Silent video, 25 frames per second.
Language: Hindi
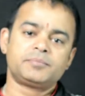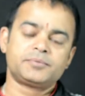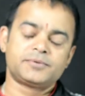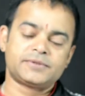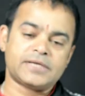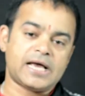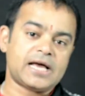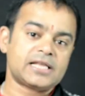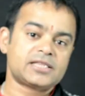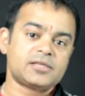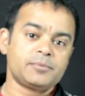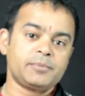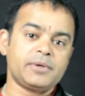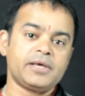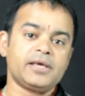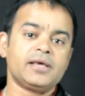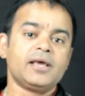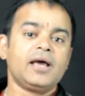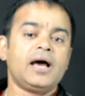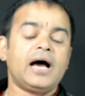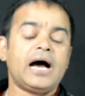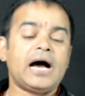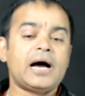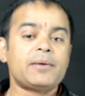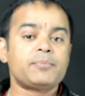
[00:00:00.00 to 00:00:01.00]
साथ में
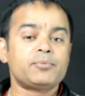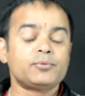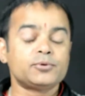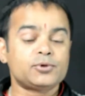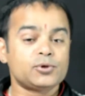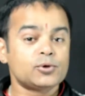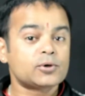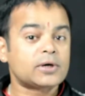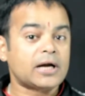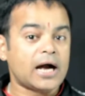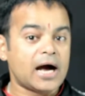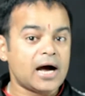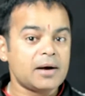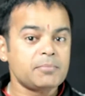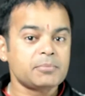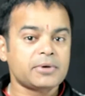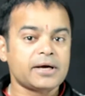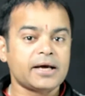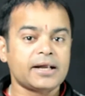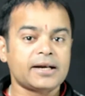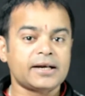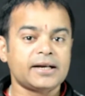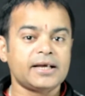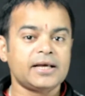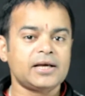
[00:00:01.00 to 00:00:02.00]
आप जो काम
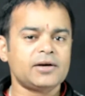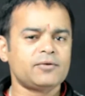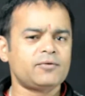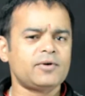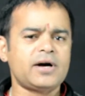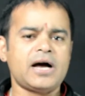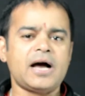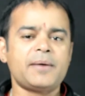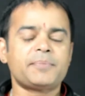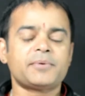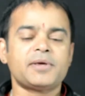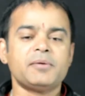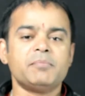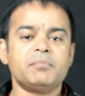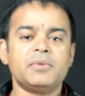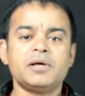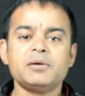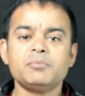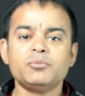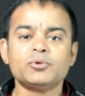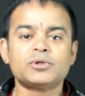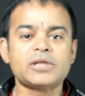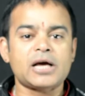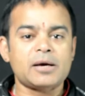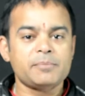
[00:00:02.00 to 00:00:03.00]
कर रहे हैं वह आपके मन
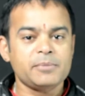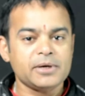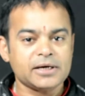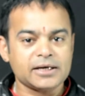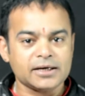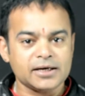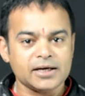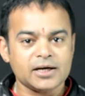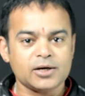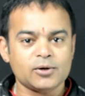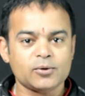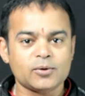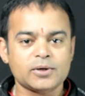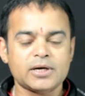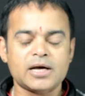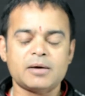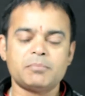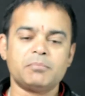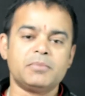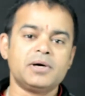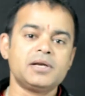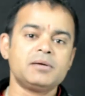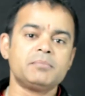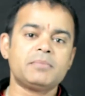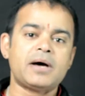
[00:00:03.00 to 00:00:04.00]
मुताबिक ना होना
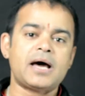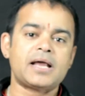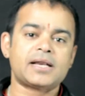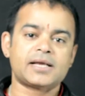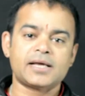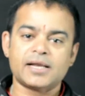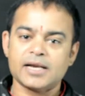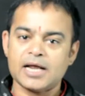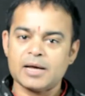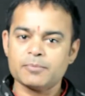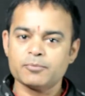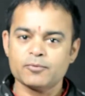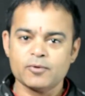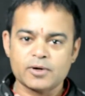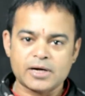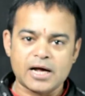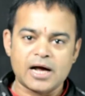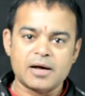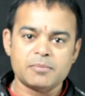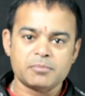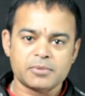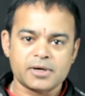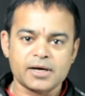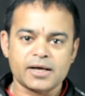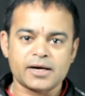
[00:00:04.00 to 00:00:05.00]
मन मार कर आप वो
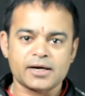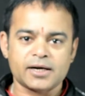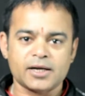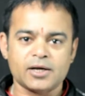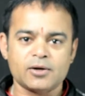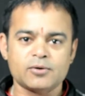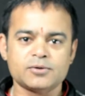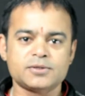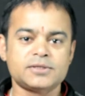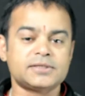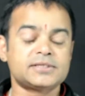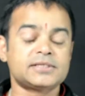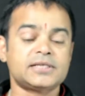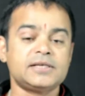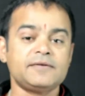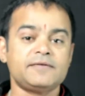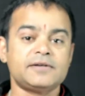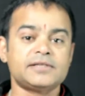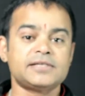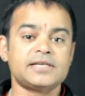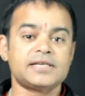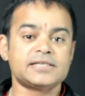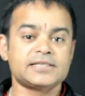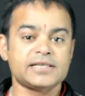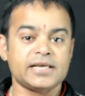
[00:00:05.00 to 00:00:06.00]
काम कर रहे हो जिसकी
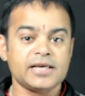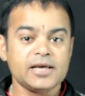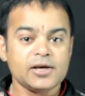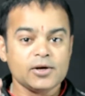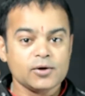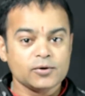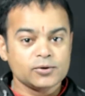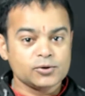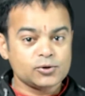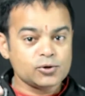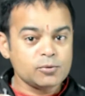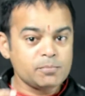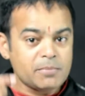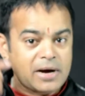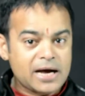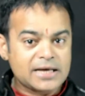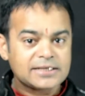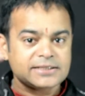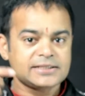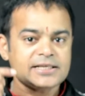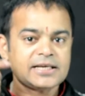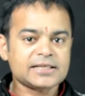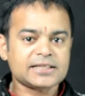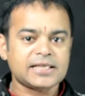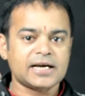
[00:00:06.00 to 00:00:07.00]
वजह से जो
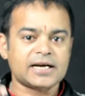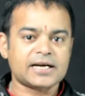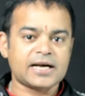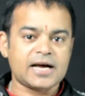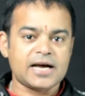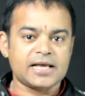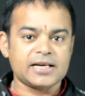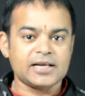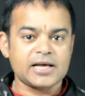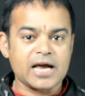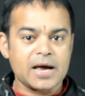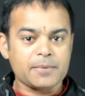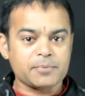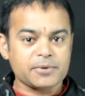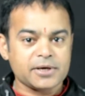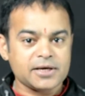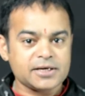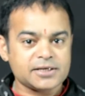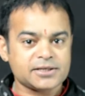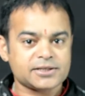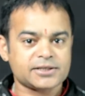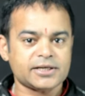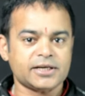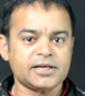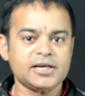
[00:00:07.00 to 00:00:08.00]
मानसिक थकान है आपके
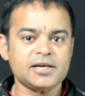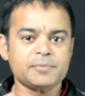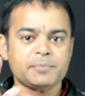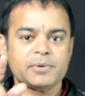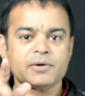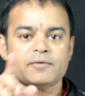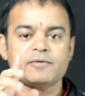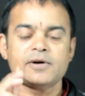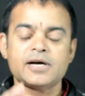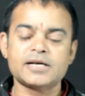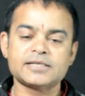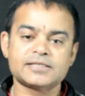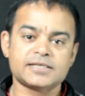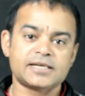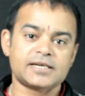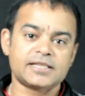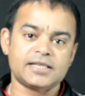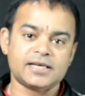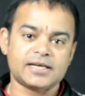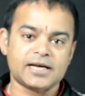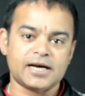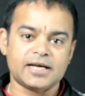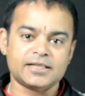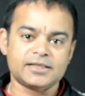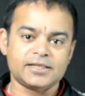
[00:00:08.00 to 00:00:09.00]
शरीर पर वह असर
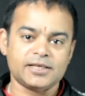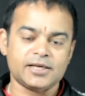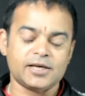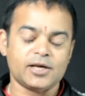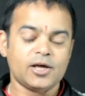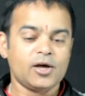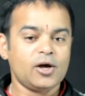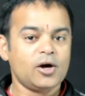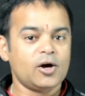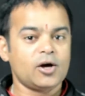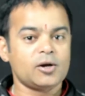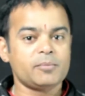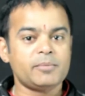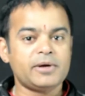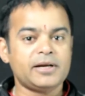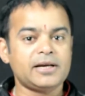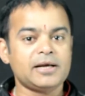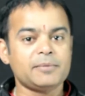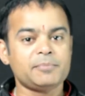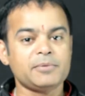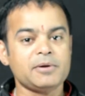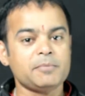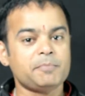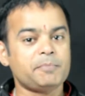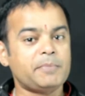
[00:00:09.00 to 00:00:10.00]
दिखाती है और मैंने
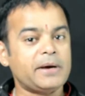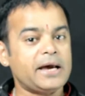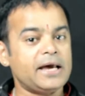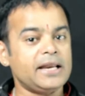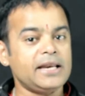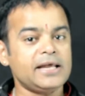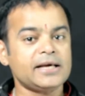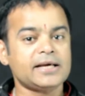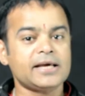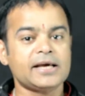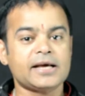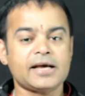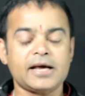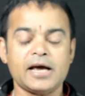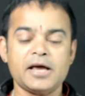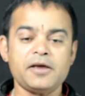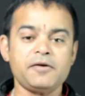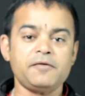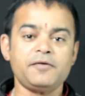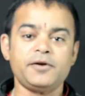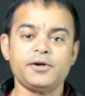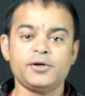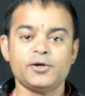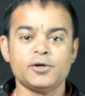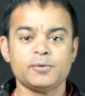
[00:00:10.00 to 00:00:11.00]
अपने पहले के कई
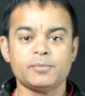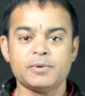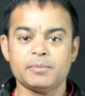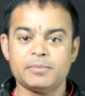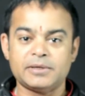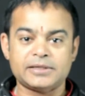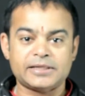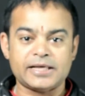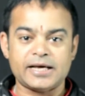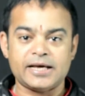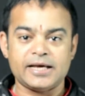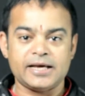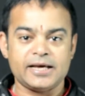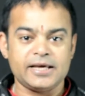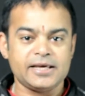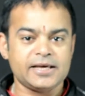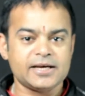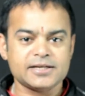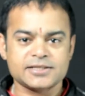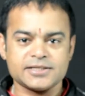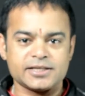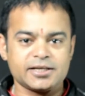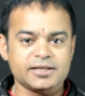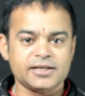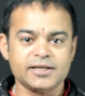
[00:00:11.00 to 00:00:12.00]
वीडियो में बताया यह
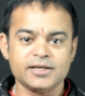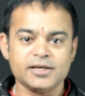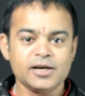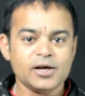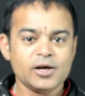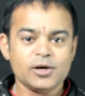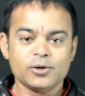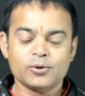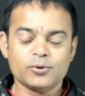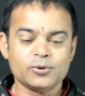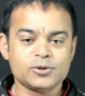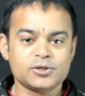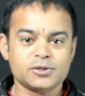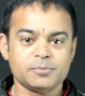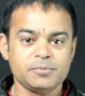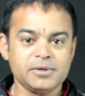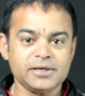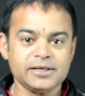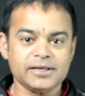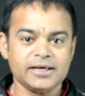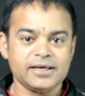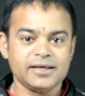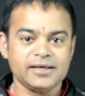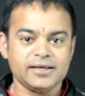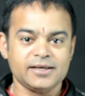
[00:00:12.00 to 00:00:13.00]
शरीर कुछ भी
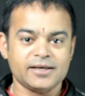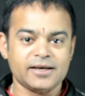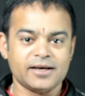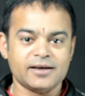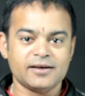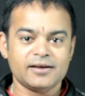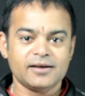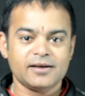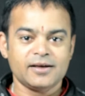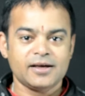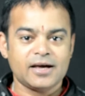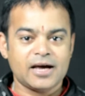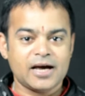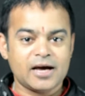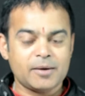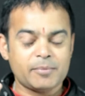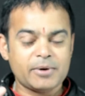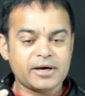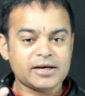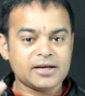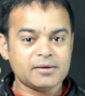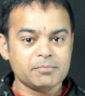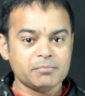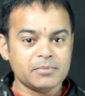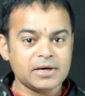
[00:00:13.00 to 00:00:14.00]
नहीं है
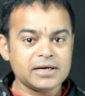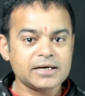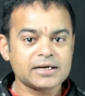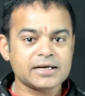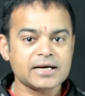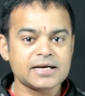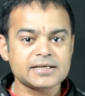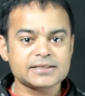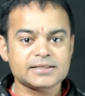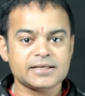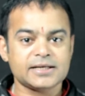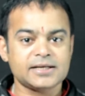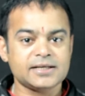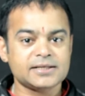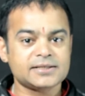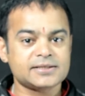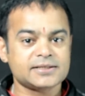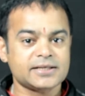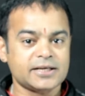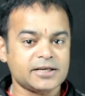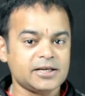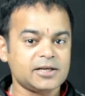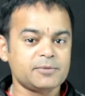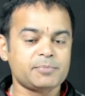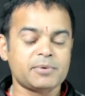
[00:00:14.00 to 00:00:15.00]
हमारे मन का असर इस
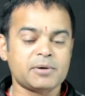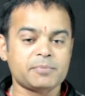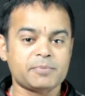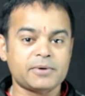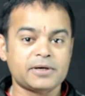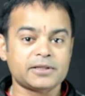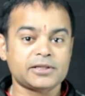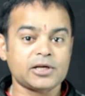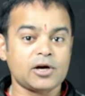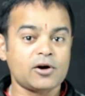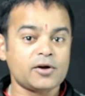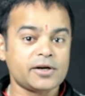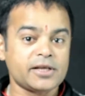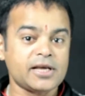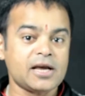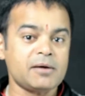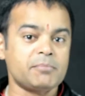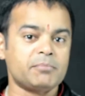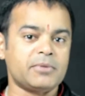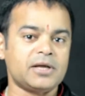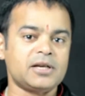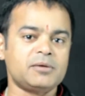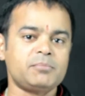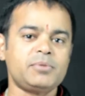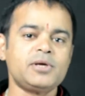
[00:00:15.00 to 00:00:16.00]
शरीर पर पड़ता है और यह
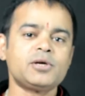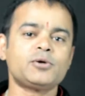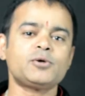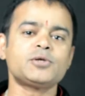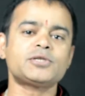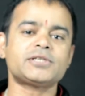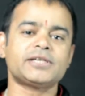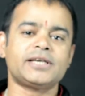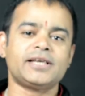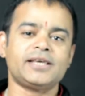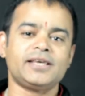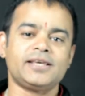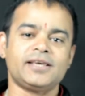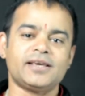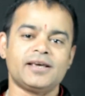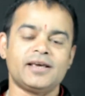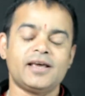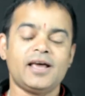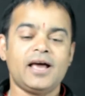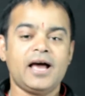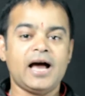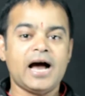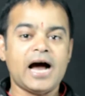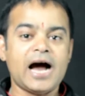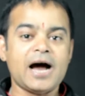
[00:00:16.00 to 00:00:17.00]
मन भी कुछ नहीं है
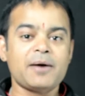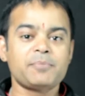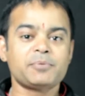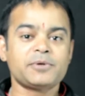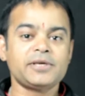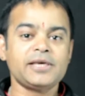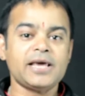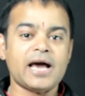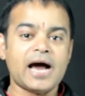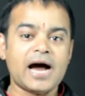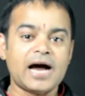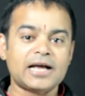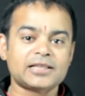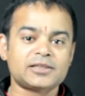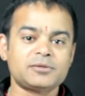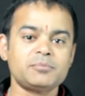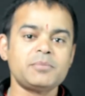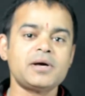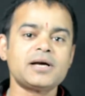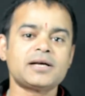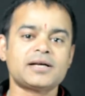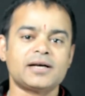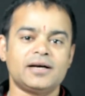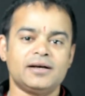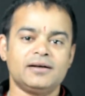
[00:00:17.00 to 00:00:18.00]
आपकी
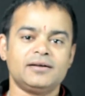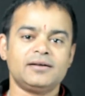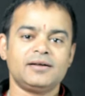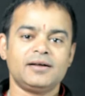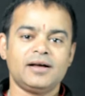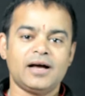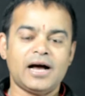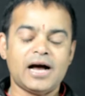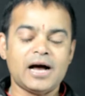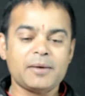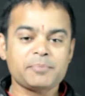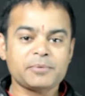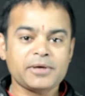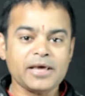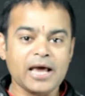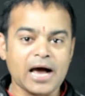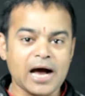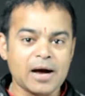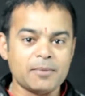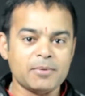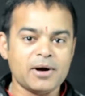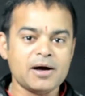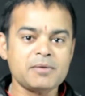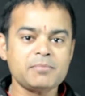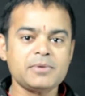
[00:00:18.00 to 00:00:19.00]
आत्मा का आपके
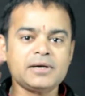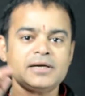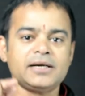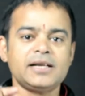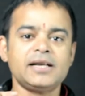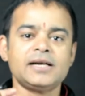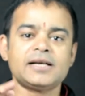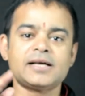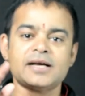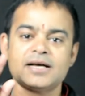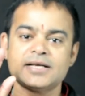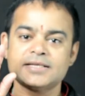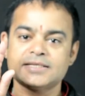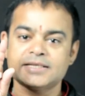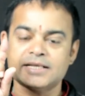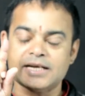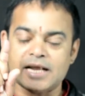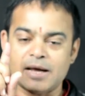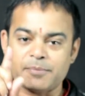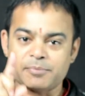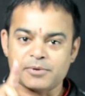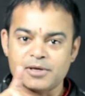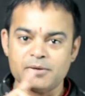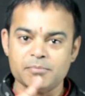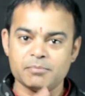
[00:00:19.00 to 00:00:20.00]
आभा मंडल का असर
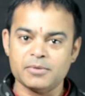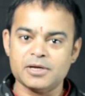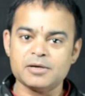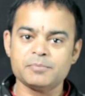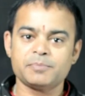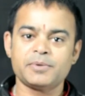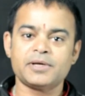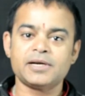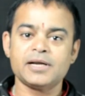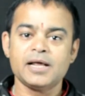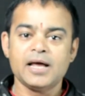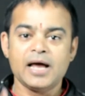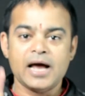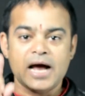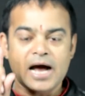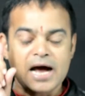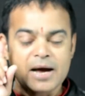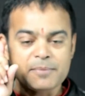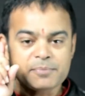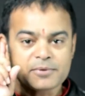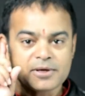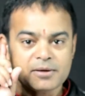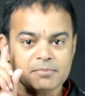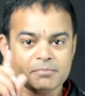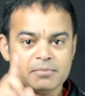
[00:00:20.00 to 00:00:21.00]
आपके मन पर
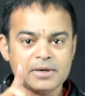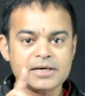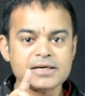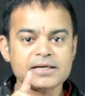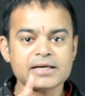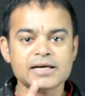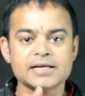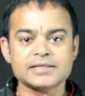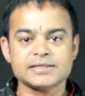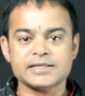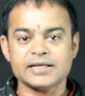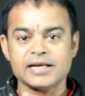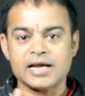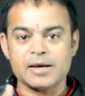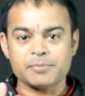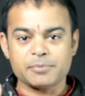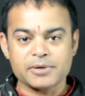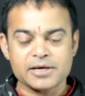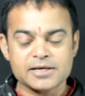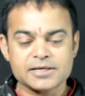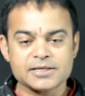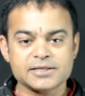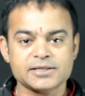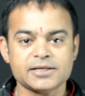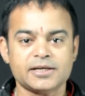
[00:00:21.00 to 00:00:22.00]
आपके मन का असर
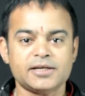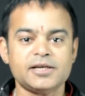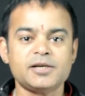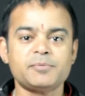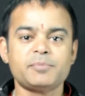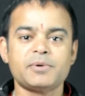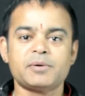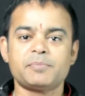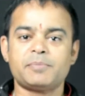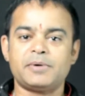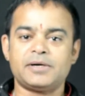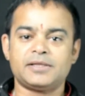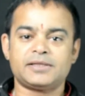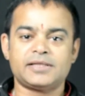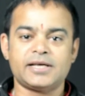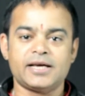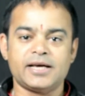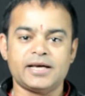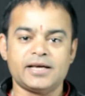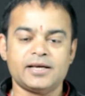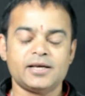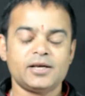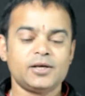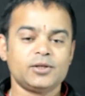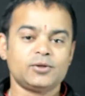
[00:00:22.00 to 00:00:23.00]
आपके शरीर पर पड़ता
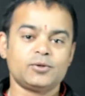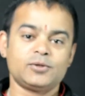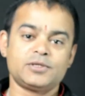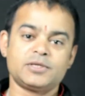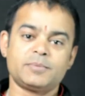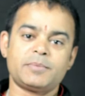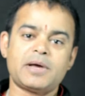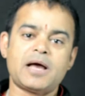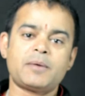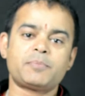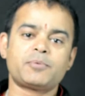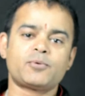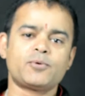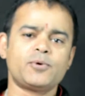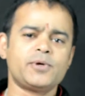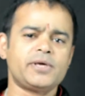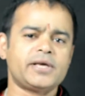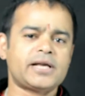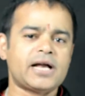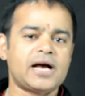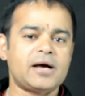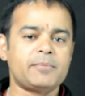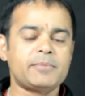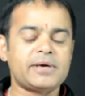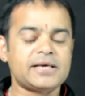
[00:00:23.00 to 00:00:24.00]
है तो जब आप कोई
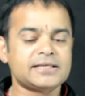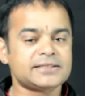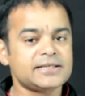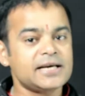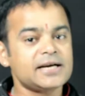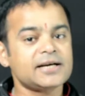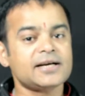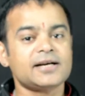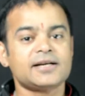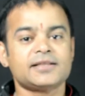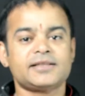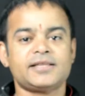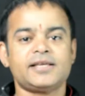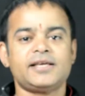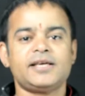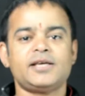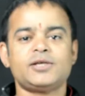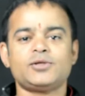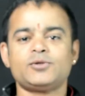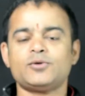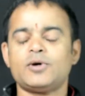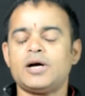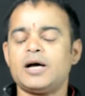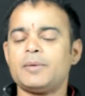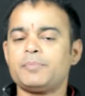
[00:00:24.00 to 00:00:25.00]
काम ऐसा करते हैं
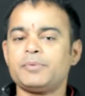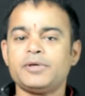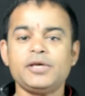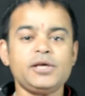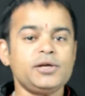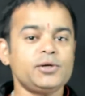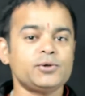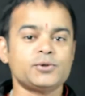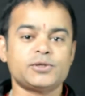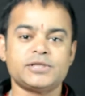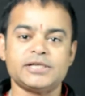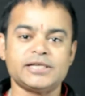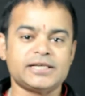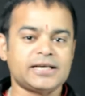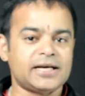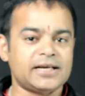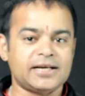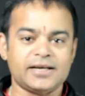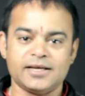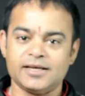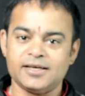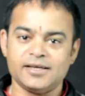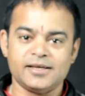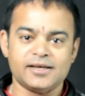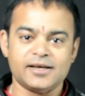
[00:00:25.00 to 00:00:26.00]
जो आपकी रुचि का
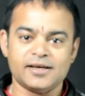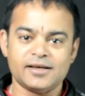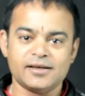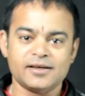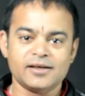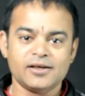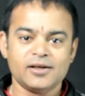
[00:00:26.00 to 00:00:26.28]
नहीं है